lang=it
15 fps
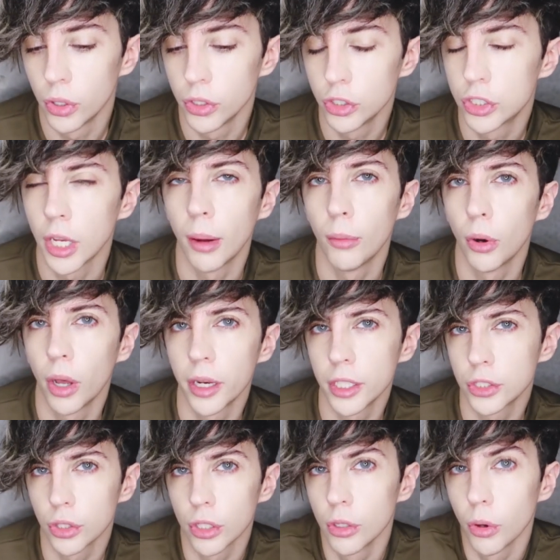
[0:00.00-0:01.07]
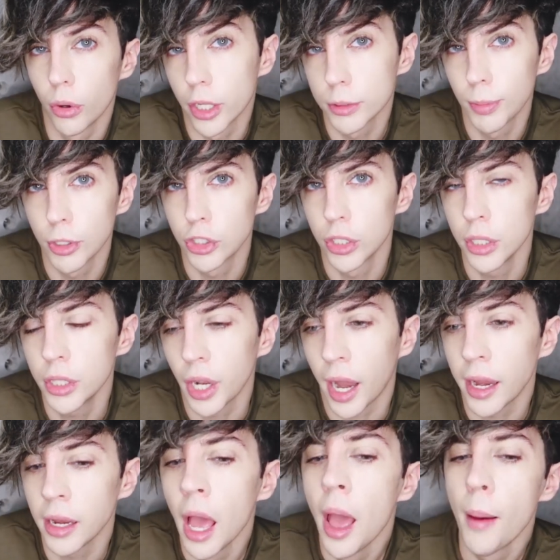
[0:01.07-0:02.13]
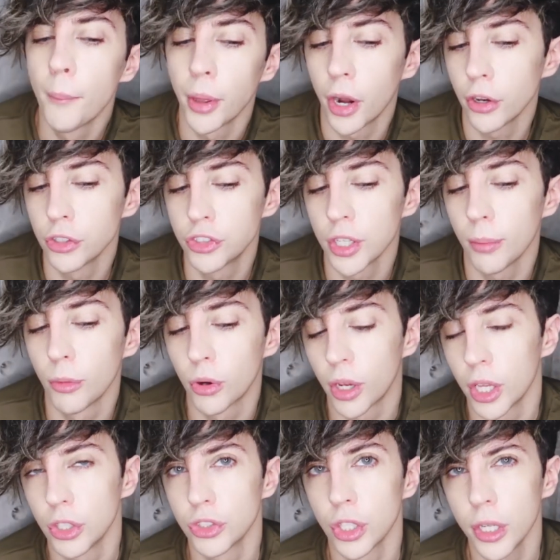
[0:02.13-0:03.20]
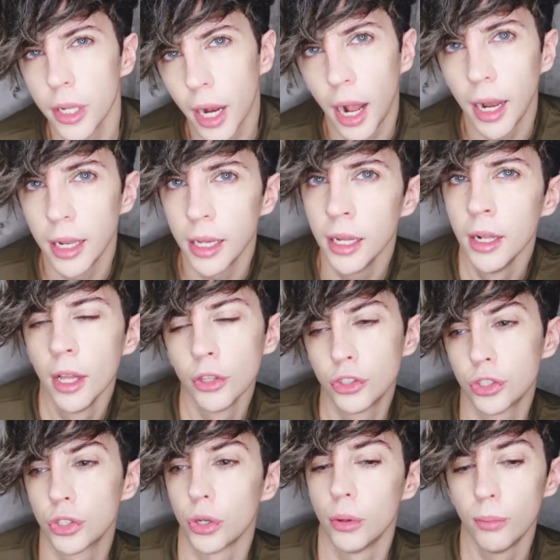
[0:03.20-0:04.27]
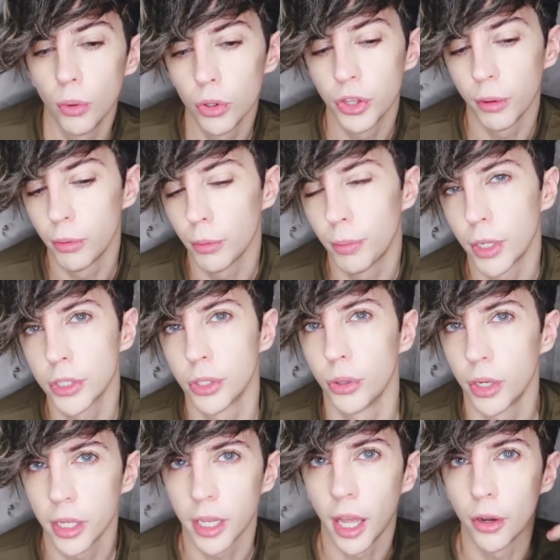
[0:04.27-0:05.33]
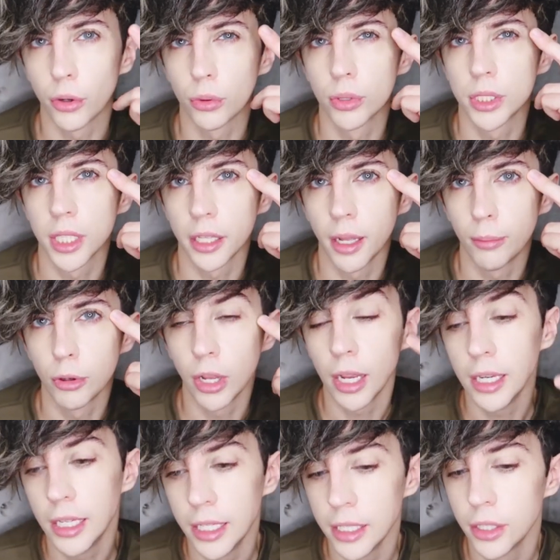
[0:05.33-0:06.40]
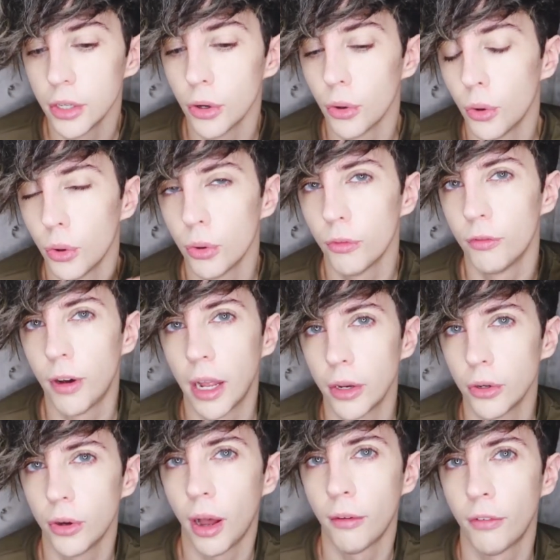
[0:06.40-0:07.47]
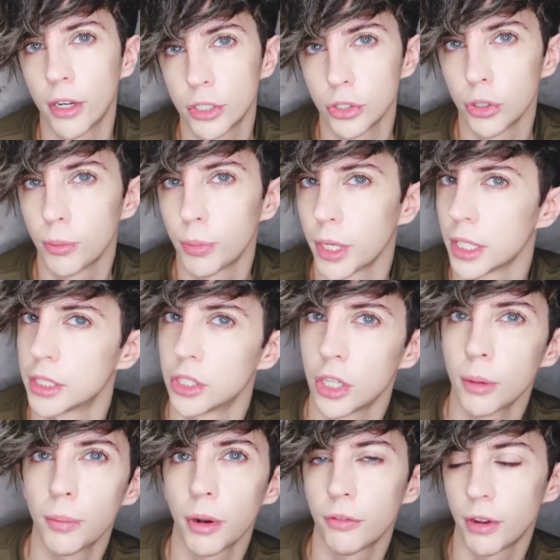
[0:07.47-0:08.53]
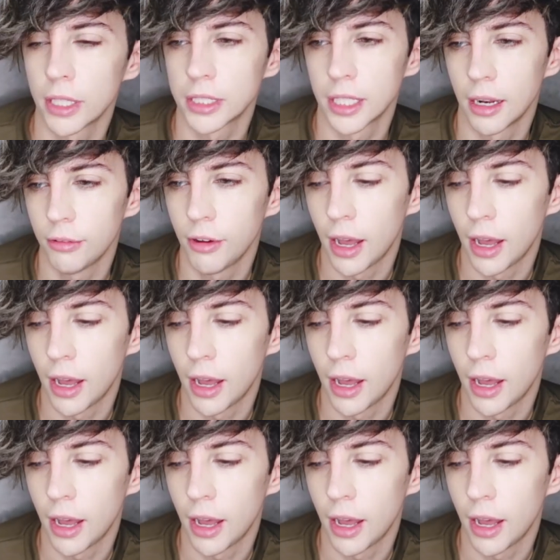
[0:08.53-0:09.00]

eh, diciamo adesso è una specie di trend però diciamo che in generale ci sono molte più persone che hanno questa double eyelid o vanno a farsi un'operazione per farsela